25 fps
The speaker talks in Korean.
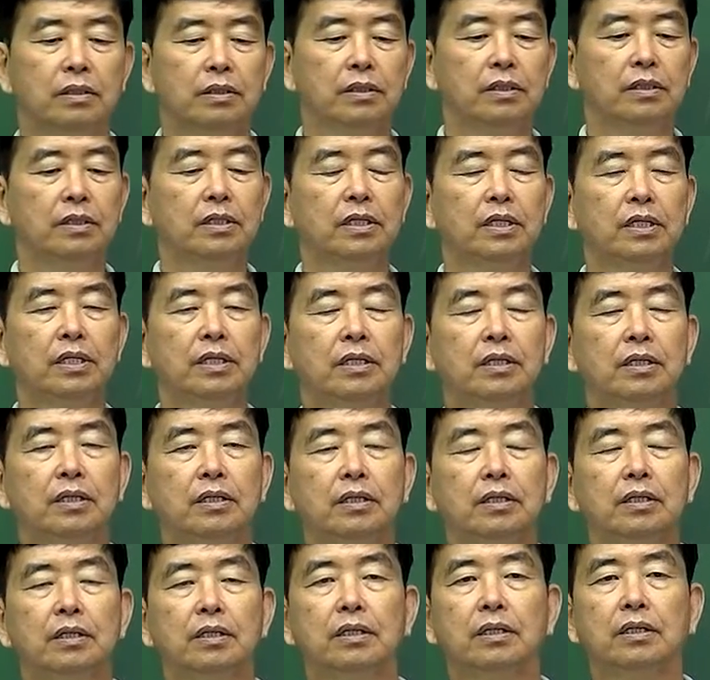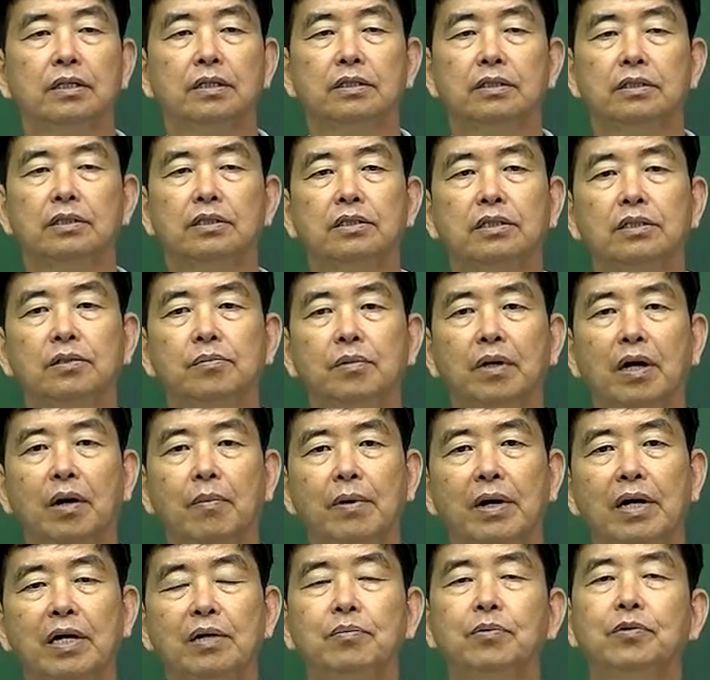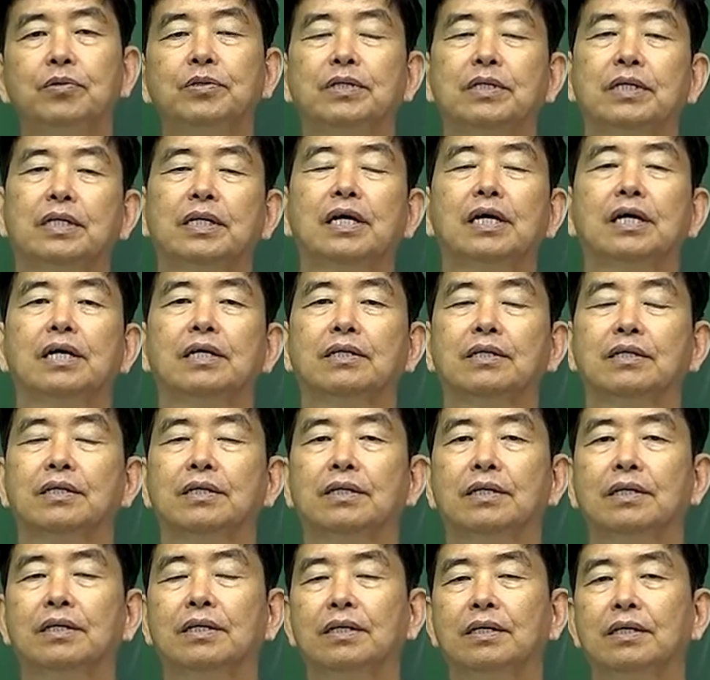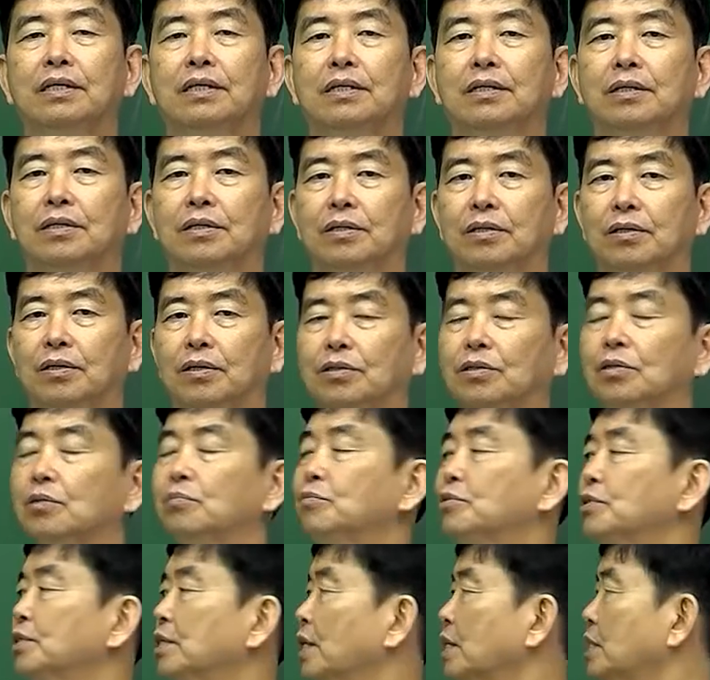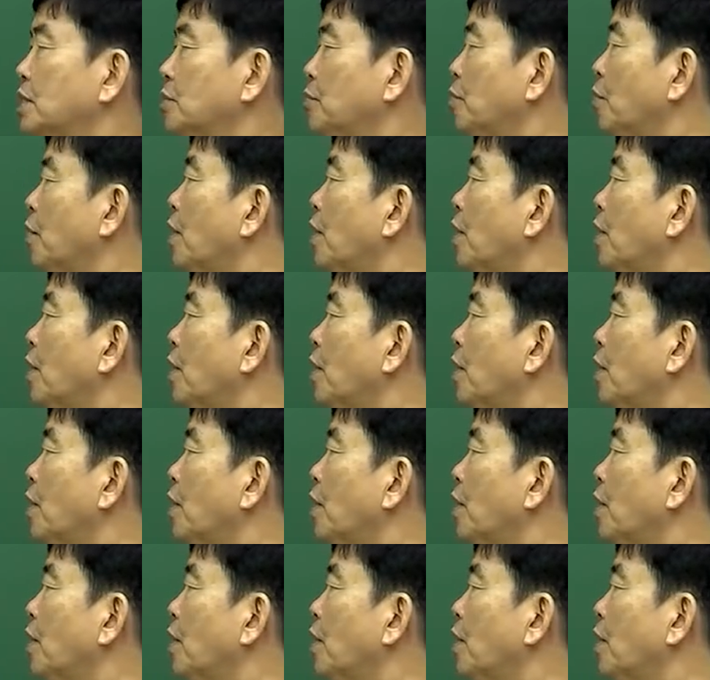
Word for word: 이 지금 가만히 보니까 어떤 문제가 있냐면